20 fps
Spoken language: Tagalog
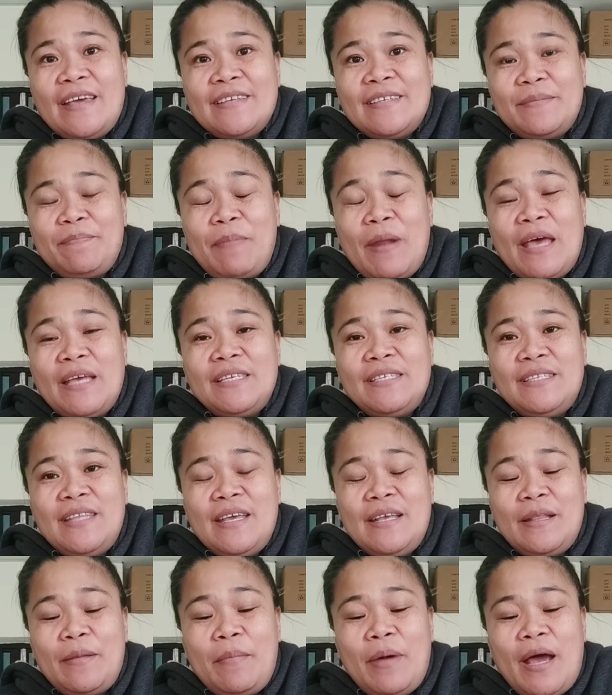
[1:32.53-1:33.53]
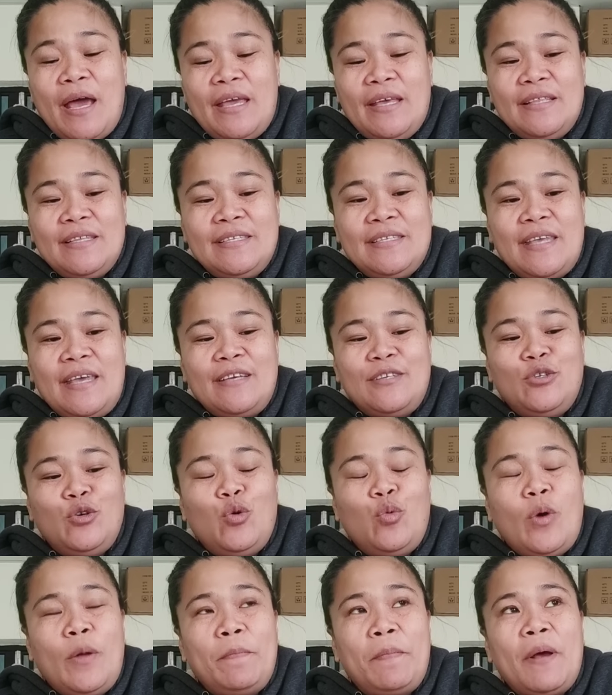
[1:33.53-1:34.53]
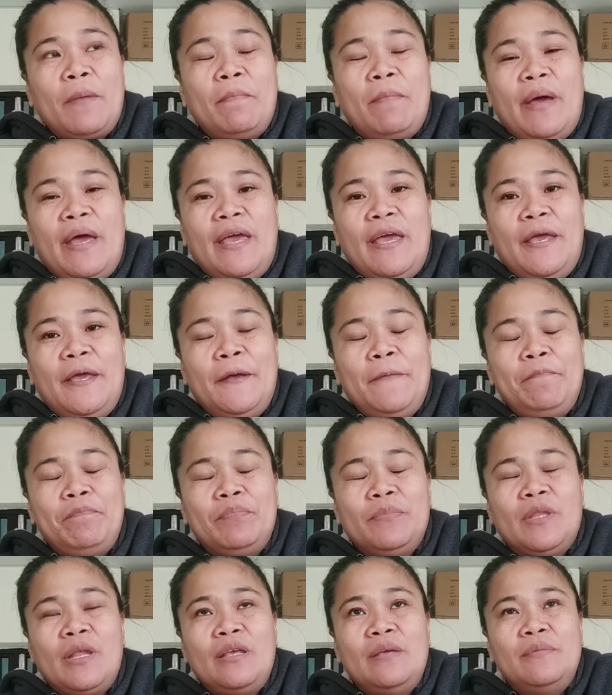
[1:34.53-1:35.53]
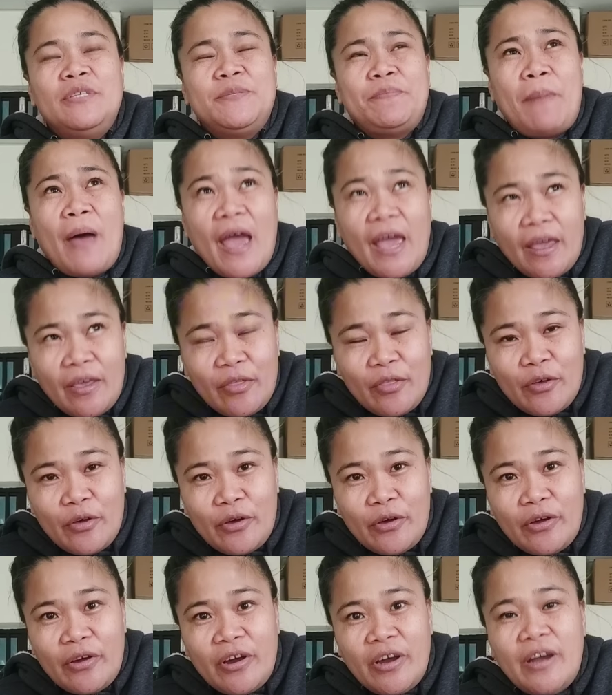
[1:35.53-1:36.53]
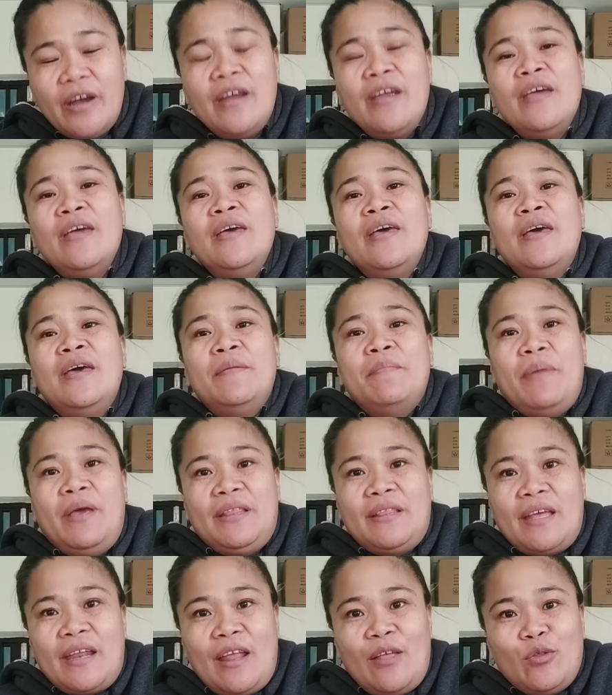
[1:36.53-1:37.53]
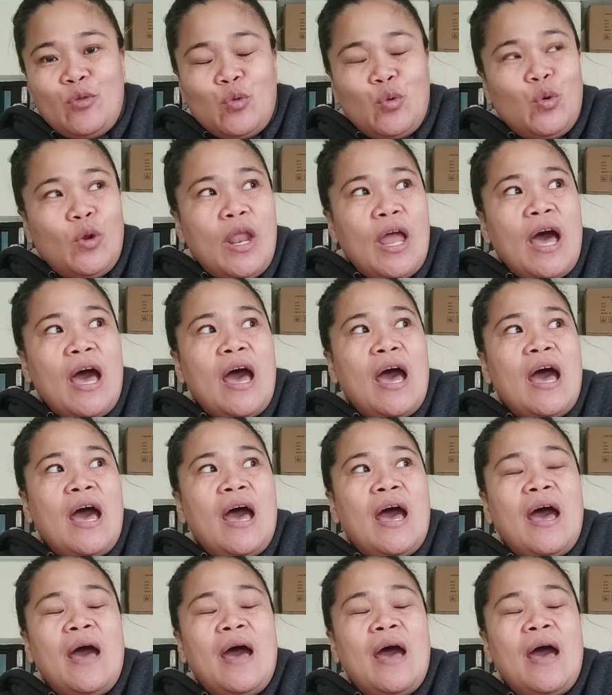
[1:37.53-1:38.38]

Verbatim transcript: may tarantula, may grasshopper, may praying mantis, may bag, ganun.